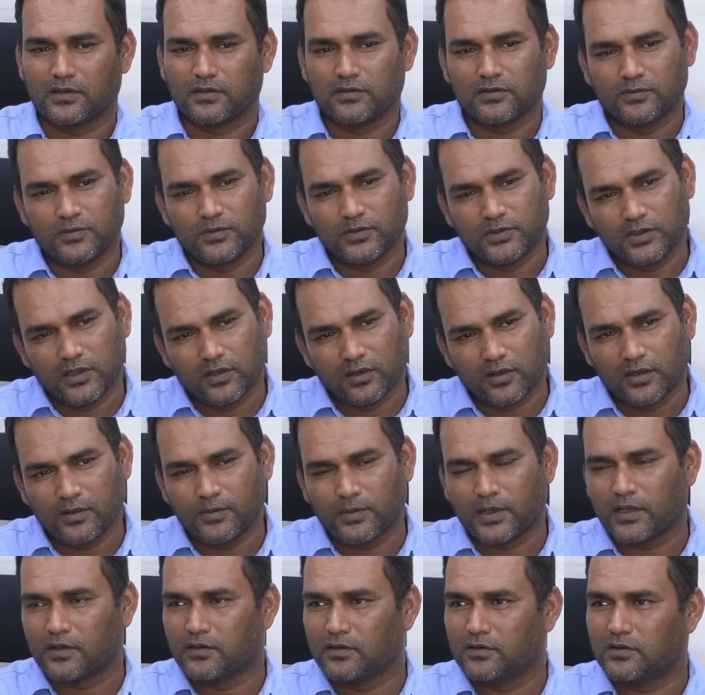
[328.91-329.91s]
তুমি যদি হয়
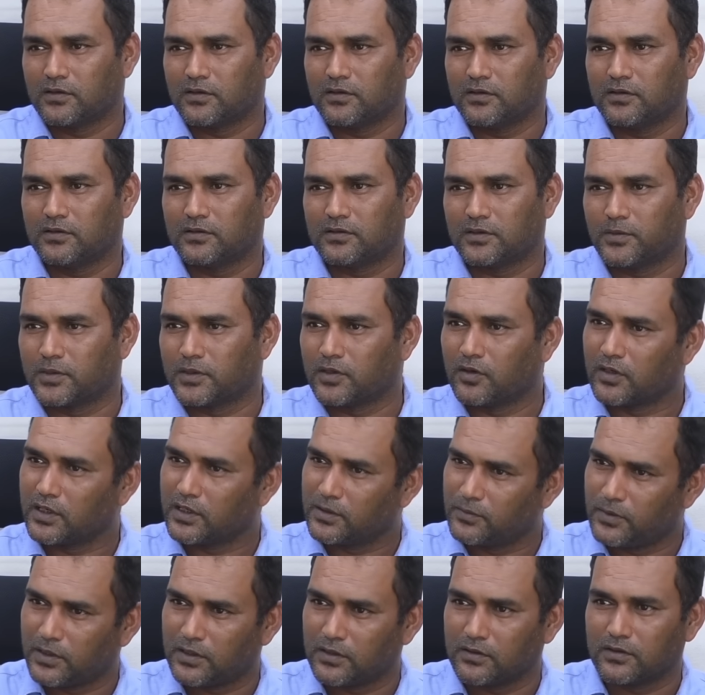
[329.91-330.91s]
ভালো করো তোমাকে
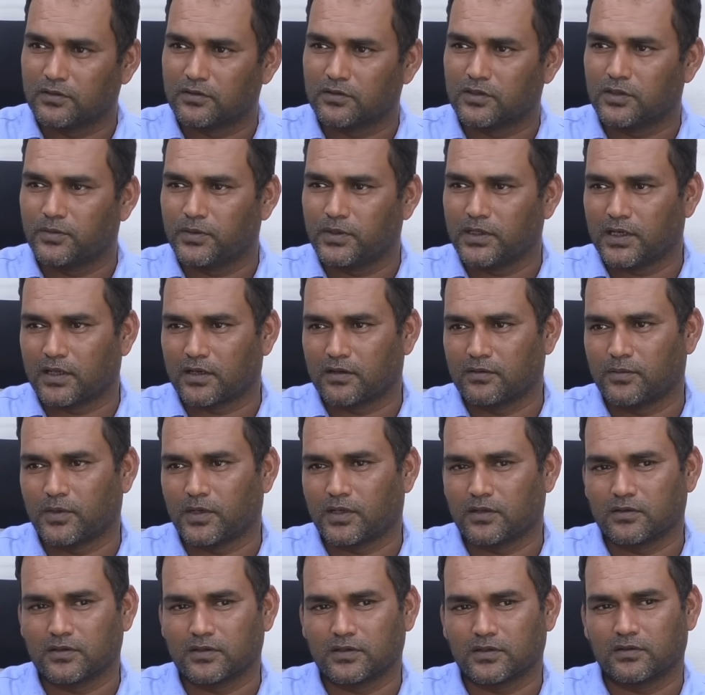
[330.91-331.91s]
অনেক ভালো করতে হবে কারণ
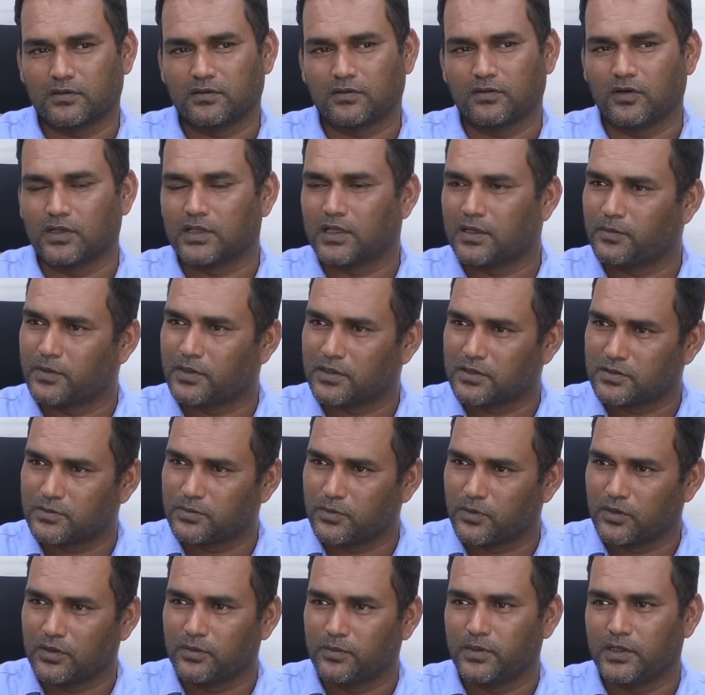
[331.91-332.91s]
মানুষ কথা মানুষ
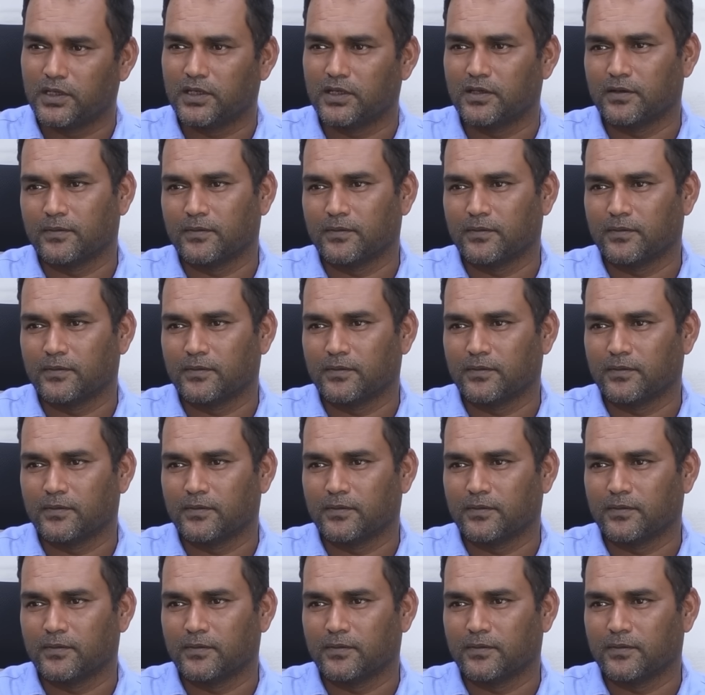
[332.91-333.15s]
বলবে